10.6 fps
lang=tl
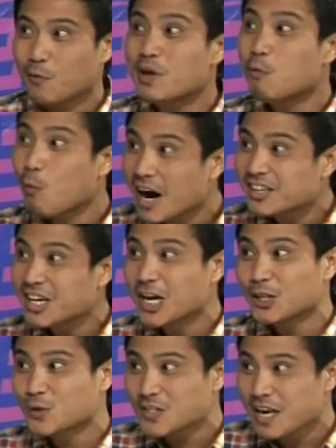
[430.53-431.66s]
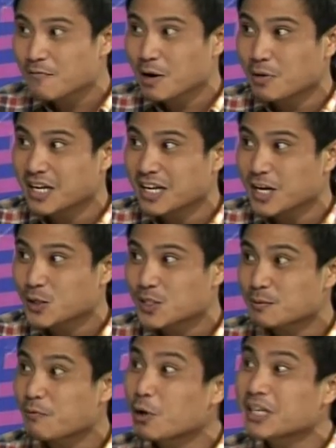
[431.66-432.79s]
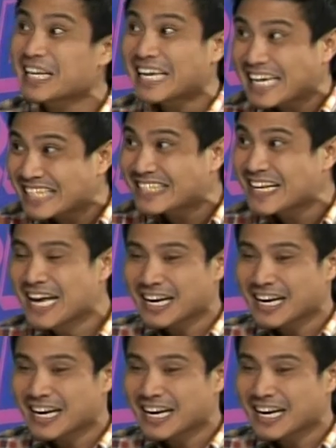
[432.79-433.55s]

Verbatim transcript: We want really to save our relationships for the kids.